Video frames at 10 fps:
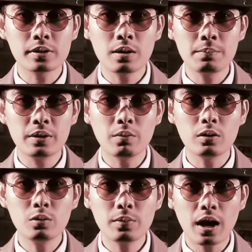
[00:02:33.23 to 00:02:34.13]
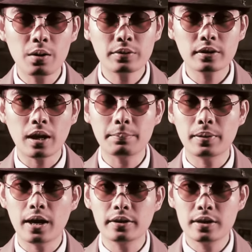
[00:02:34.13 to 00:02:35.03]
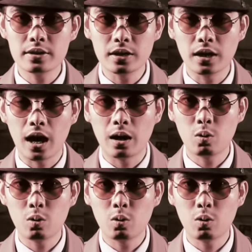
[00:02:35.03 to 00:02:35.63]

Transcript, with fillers: เริ่มมีวอลลุ่มเข้าตั้งแต่ปลายเดือนสิงหา